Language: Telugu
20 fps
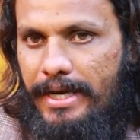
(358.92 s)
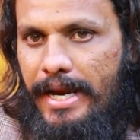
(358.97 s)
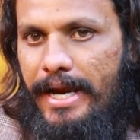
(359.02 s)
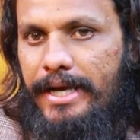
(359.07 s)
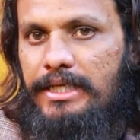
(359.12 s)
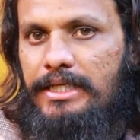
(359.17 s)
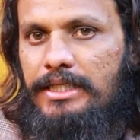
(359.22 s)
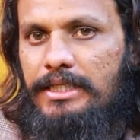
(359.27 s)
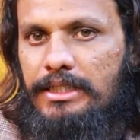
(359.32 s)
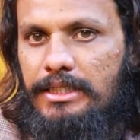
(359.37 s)
మా
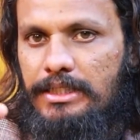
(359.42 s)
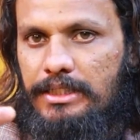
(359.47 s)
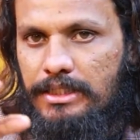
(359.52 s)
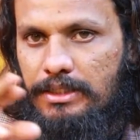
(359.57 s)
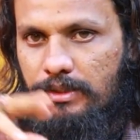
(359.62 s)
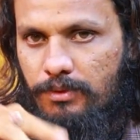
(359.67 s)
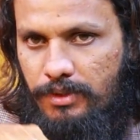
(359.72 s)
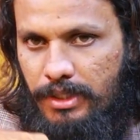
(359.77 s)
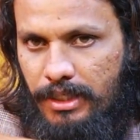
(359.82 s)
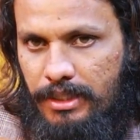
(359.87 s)
డాడీ
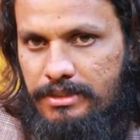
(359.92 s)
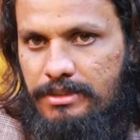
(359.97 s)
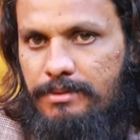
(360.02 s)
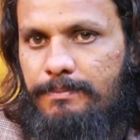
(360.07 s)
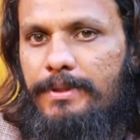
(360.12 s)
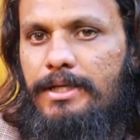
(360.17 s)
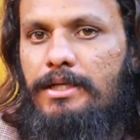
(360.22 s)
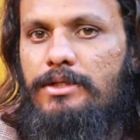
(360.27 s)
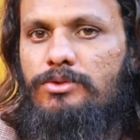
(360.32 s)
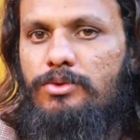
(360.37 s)
ఉయ్యాల
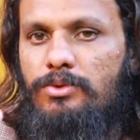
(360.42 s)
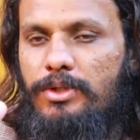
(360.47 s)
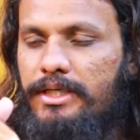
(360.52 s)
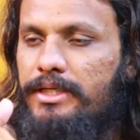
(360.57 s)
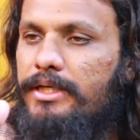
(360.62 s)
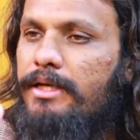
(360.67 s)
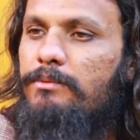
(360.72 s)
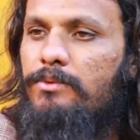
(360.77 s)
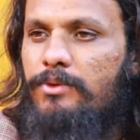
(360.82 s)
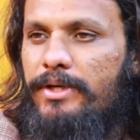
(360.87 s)
జంపాల
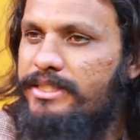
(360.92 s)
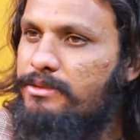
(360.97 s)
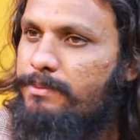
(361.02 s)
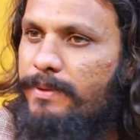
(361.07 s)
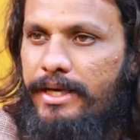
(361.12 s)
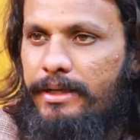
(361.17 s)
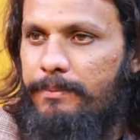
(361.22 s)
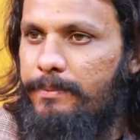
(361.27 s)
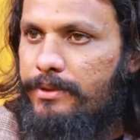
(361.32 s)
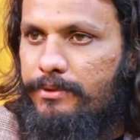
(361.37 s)
షూటింగ్ టైంలో
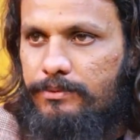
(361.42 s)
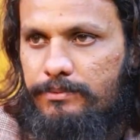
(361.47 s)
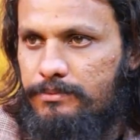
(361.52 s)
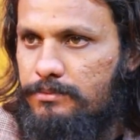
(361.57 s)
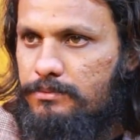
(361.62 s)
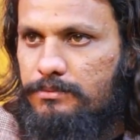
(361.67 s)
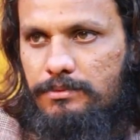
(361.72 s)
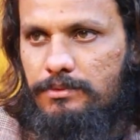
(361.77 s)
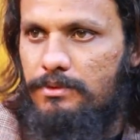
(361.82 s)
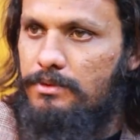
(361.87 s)
ఎక్స్పైర్ అయిపోయారు
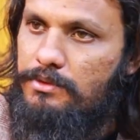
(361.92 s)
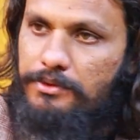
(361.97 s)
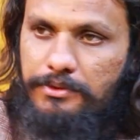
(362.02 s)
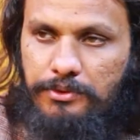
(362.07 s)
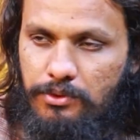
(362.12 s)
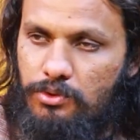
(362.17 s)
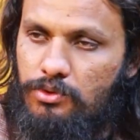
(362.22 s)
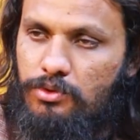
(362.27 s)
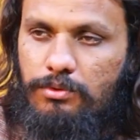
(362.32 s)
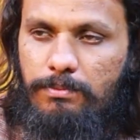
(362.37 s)

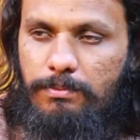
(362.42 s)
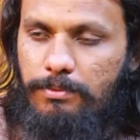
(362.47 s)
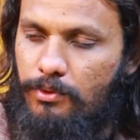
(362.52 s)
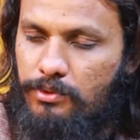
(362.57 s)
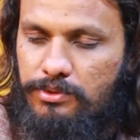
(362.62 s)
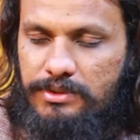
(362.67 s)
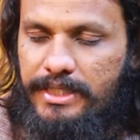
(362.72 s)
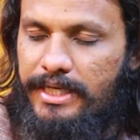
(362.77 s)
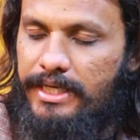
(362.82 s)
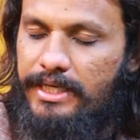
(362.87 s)
డ్యూ టు
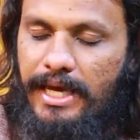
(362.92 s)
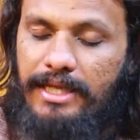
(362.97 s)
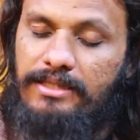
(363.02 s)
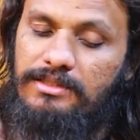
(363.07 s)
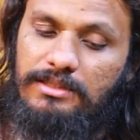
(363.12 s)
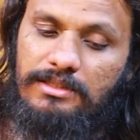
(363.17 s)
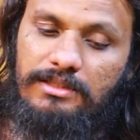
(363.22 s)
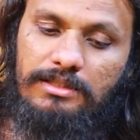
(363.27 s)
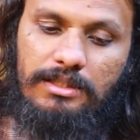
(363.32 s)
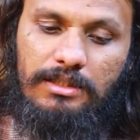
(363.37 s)
ప్రోస్టేట్
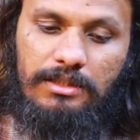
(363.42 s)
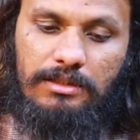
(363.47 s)
క్యాన్సర్